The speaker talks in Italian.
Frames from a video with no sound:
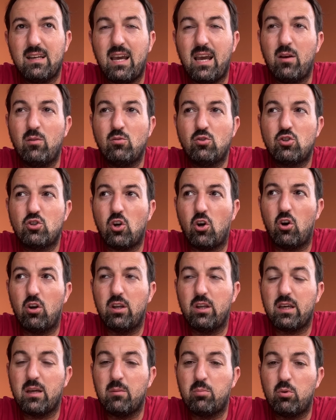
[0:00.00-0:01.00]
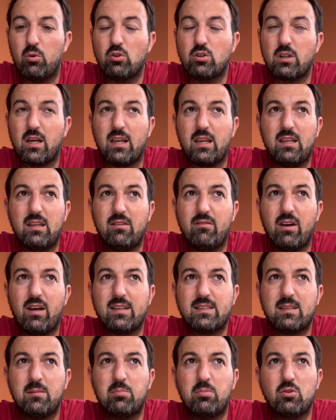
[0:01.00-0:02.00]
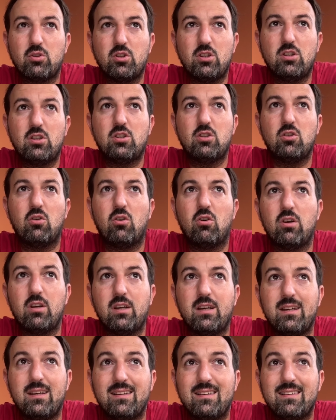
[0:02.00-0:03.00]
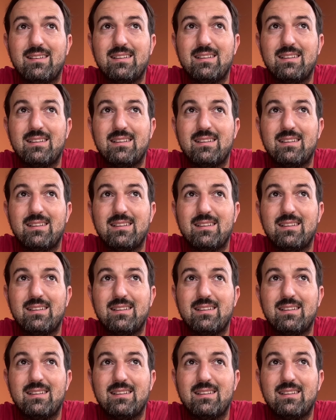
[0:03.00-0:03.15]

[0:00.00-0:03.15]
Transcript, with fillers: è un jolly che puoi usare in diverse posizioni.